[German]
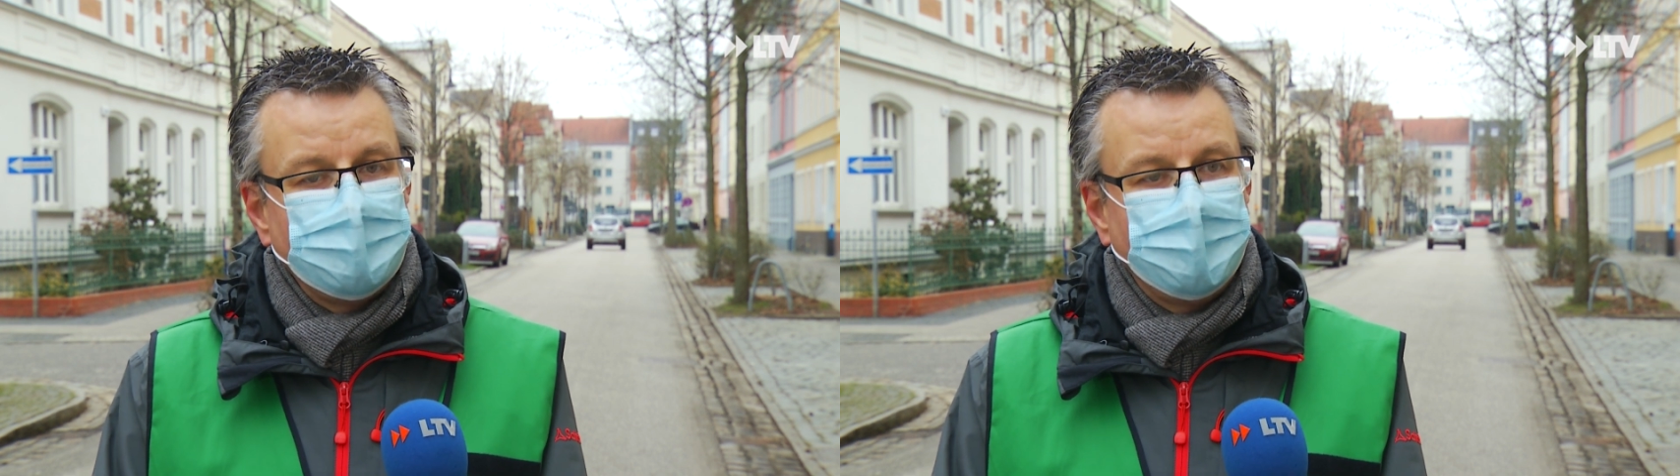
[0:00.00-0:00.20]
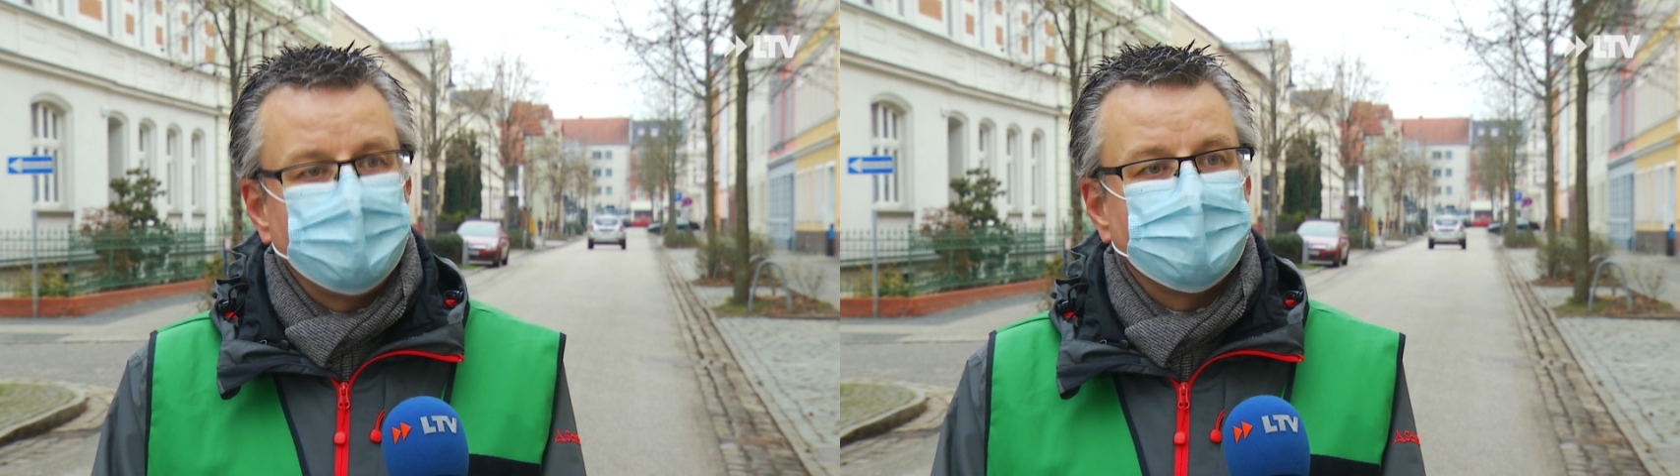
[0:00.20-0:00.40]

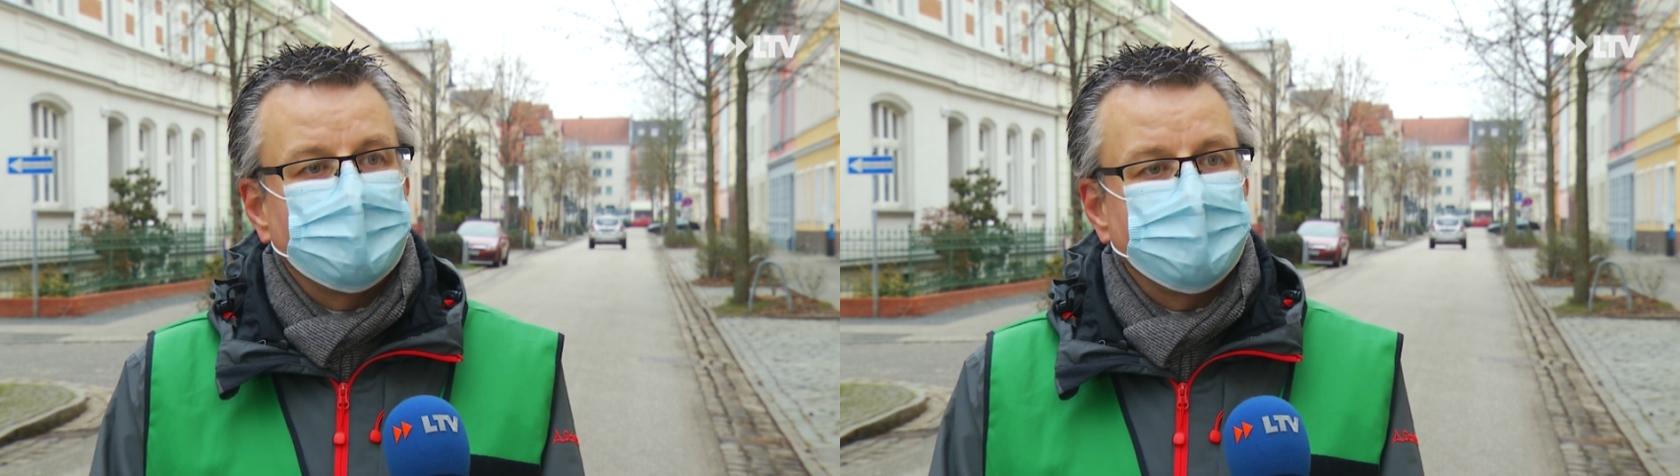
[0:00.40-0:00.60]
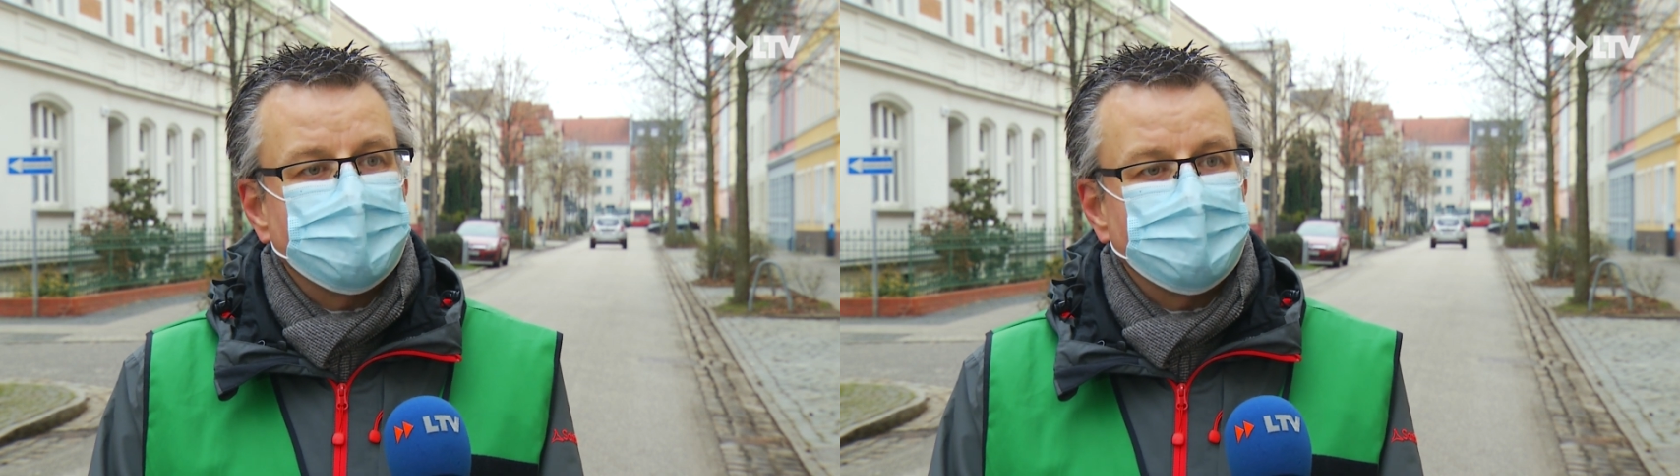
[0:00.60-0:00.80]

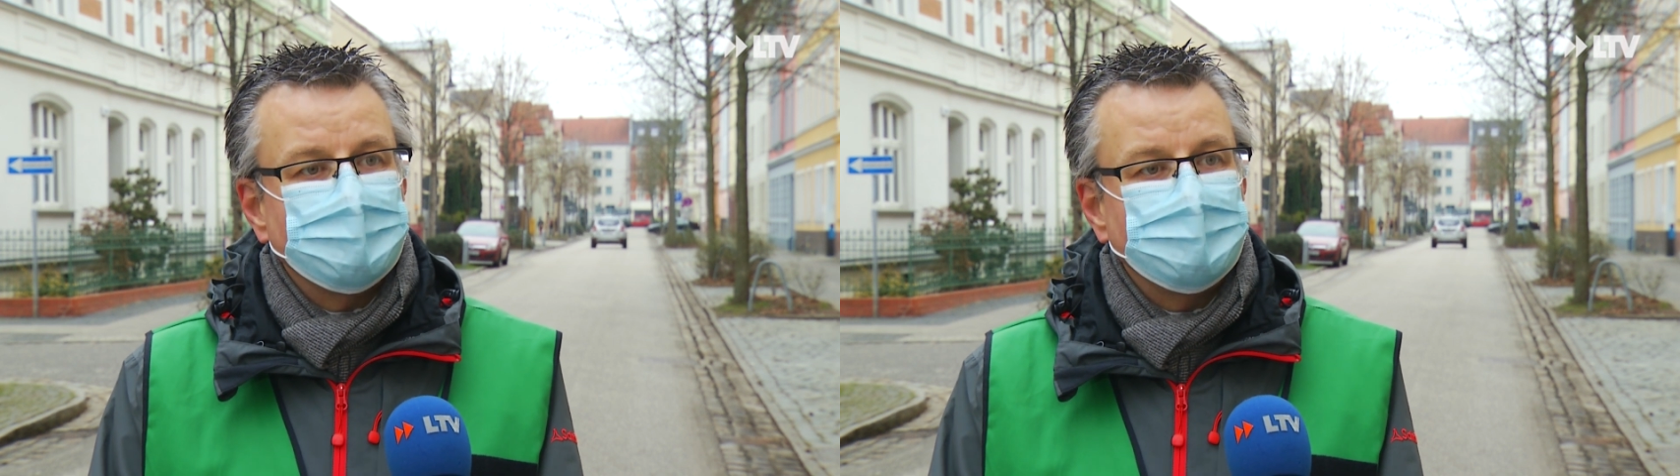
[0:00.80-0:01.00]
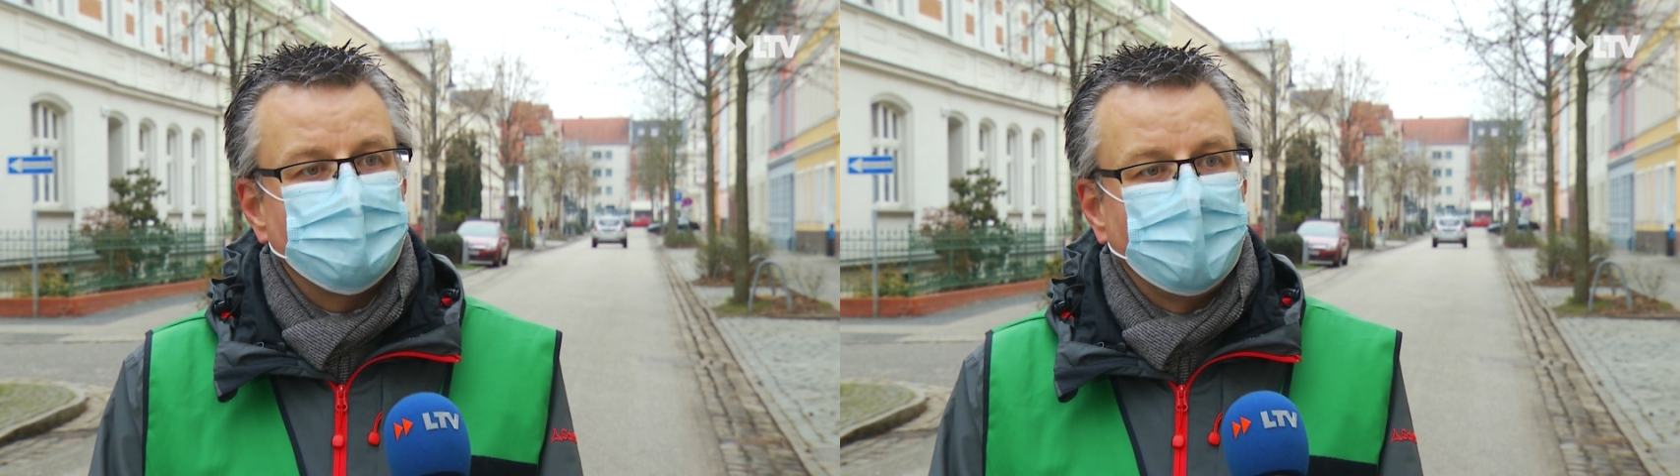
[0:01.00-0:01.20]
100
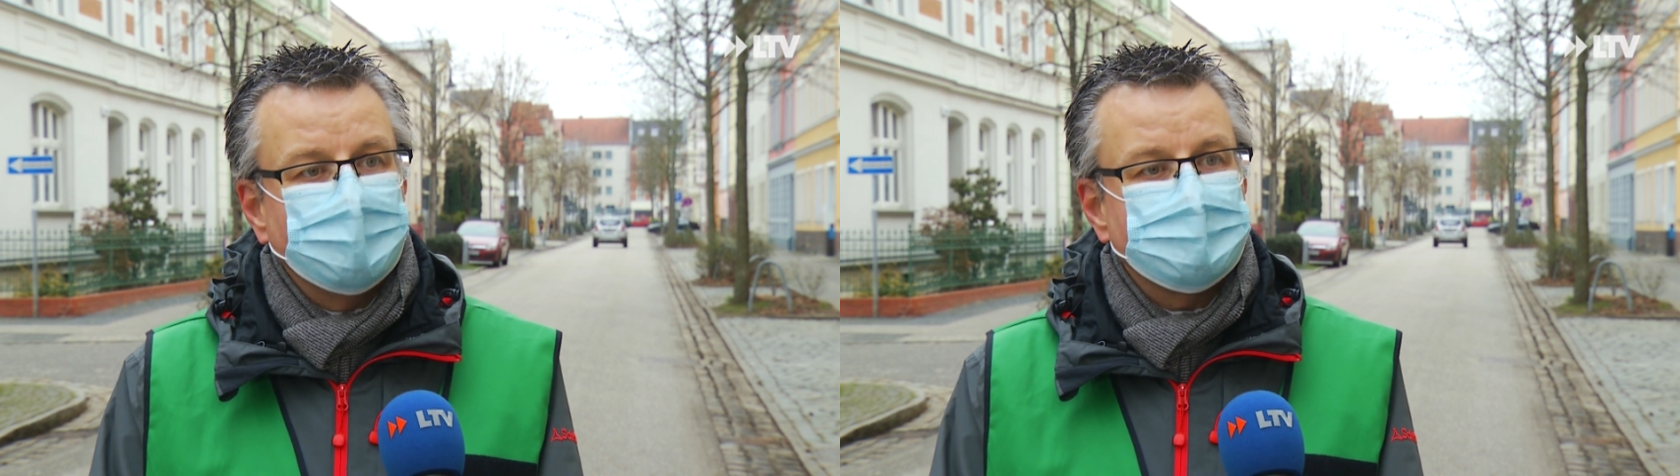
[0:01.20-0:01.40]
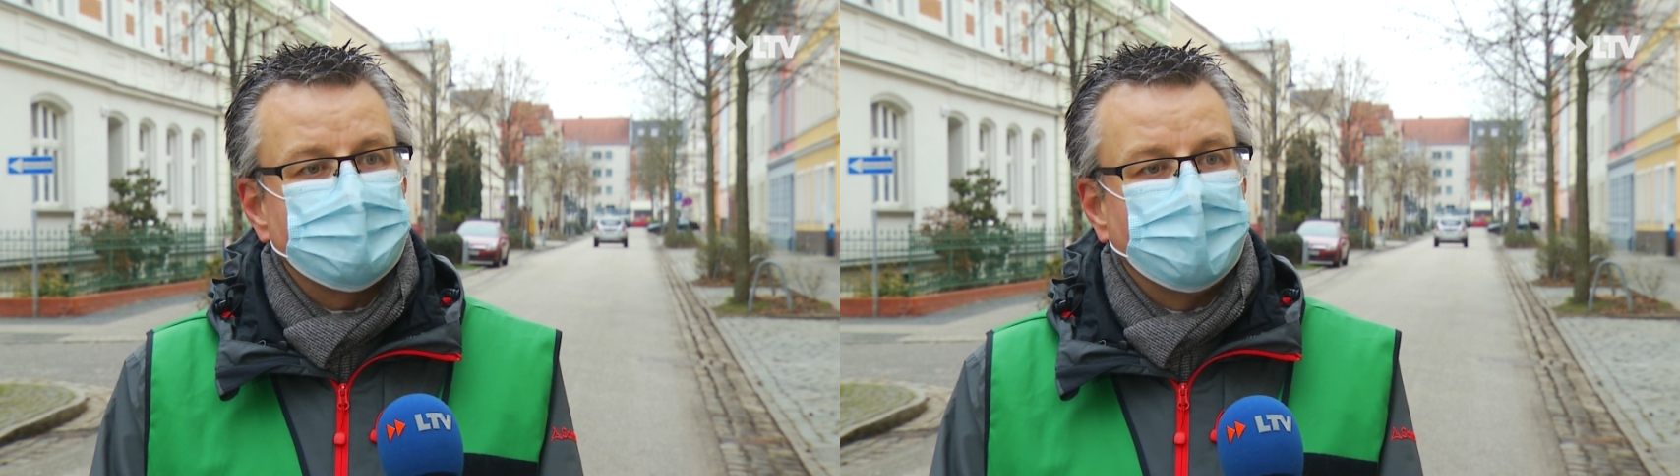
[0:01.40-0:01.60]
Personen, die über
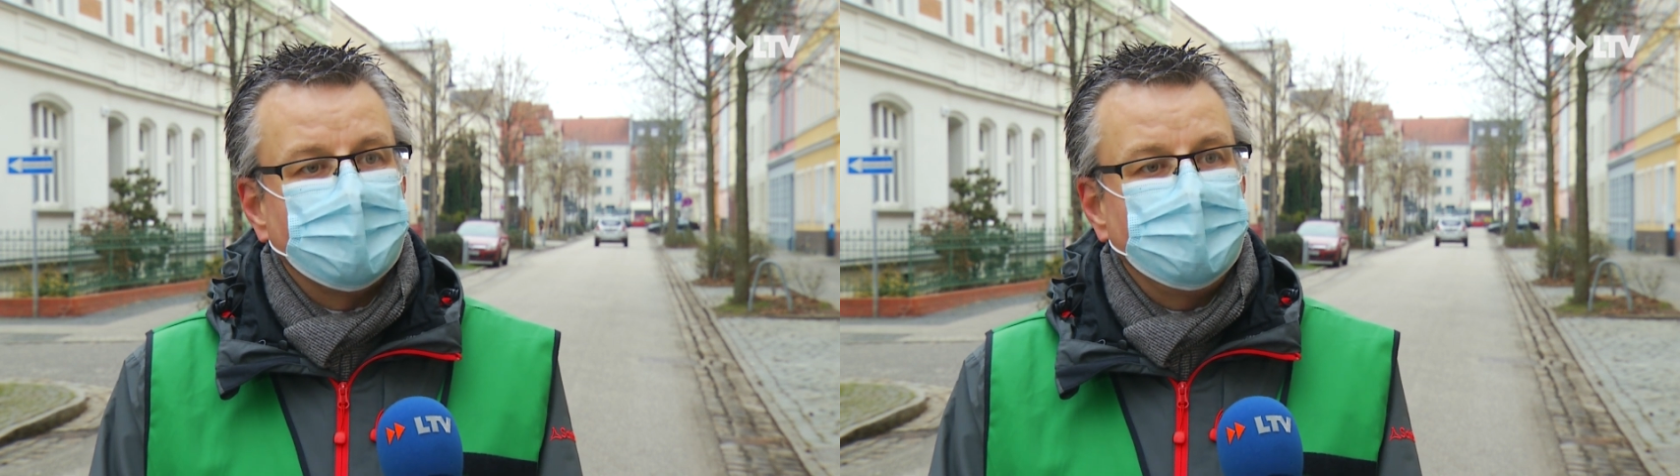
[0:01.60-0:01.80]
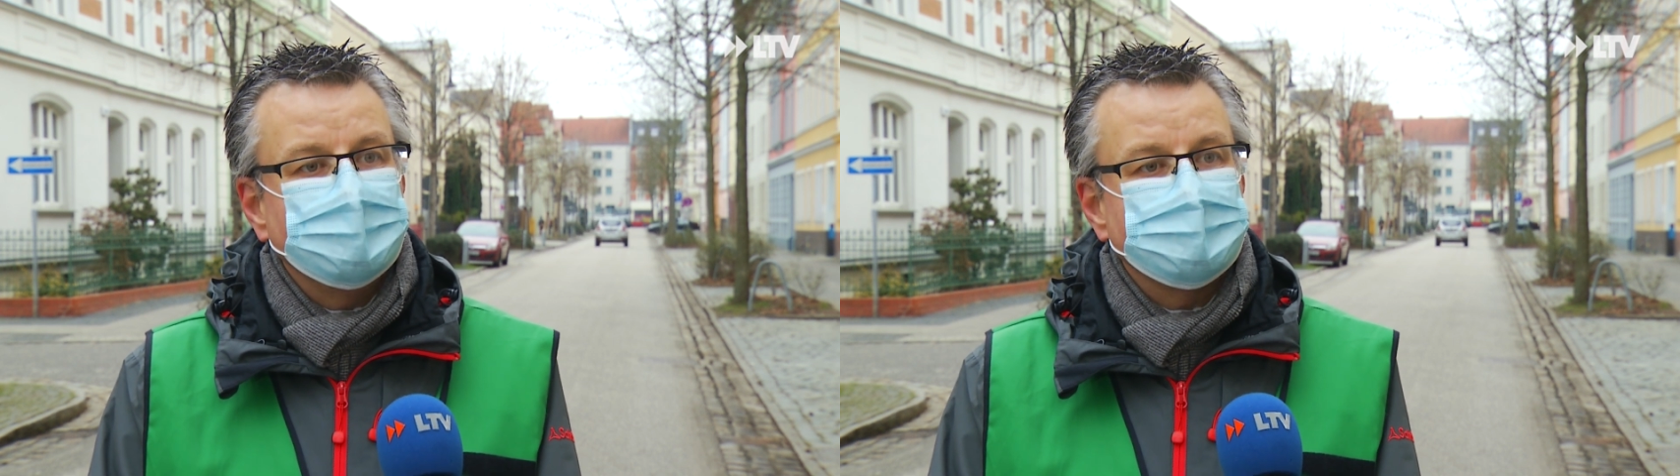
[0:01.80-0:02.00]
80
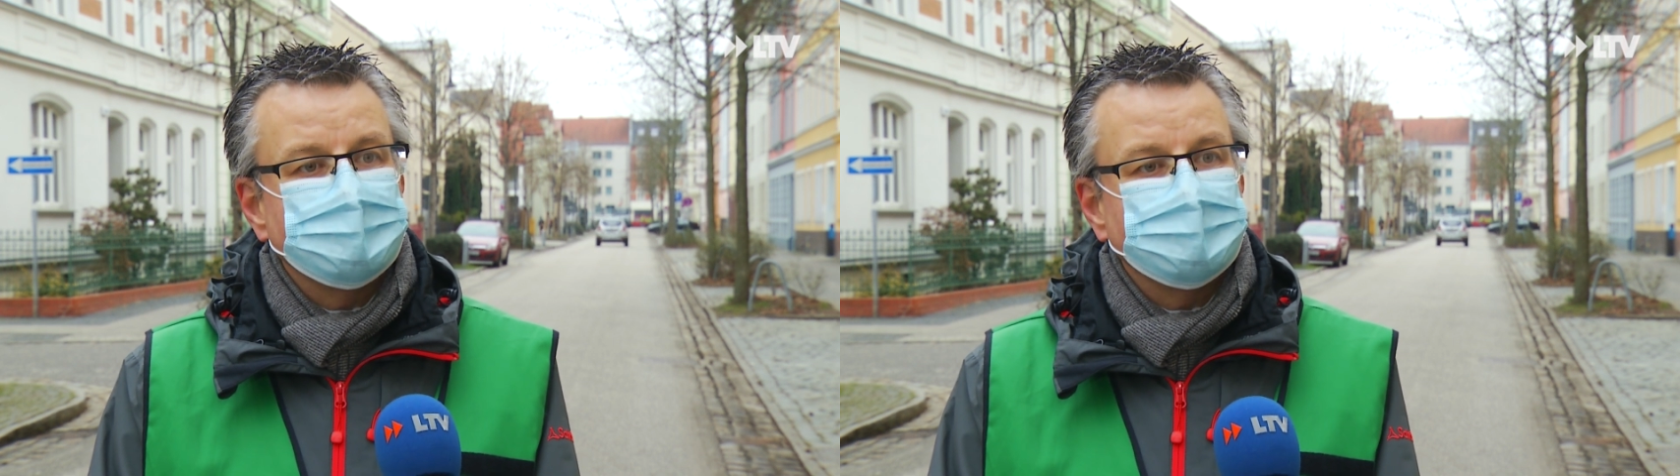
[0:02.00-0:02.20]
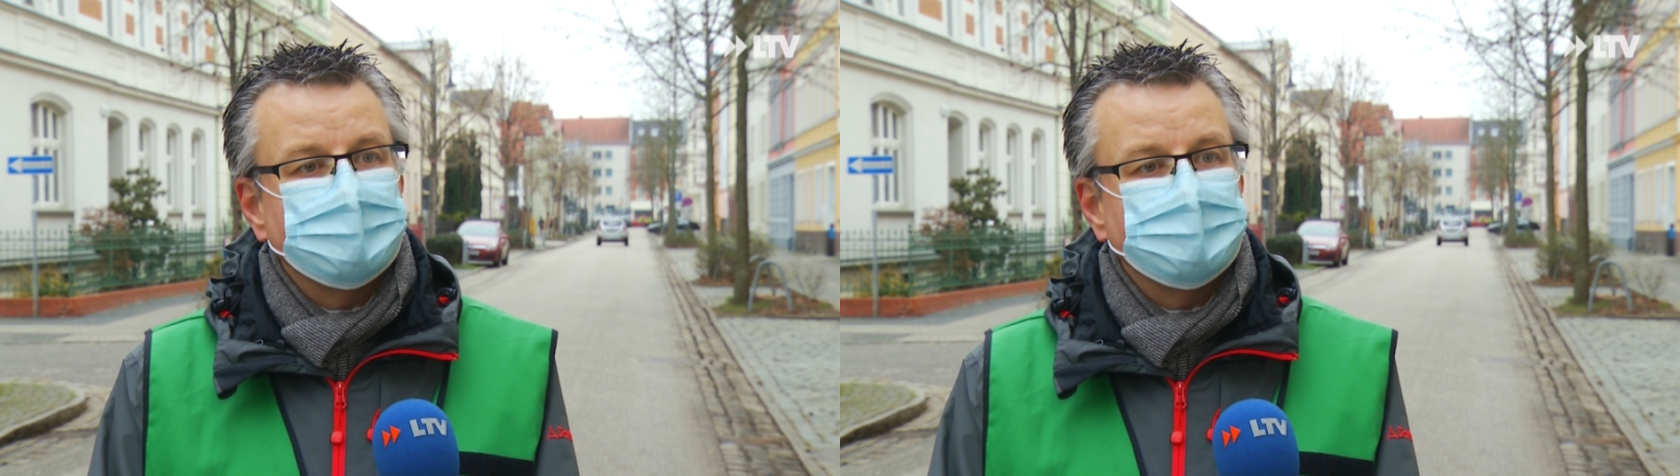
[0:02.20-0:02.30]
Jahre alt sind.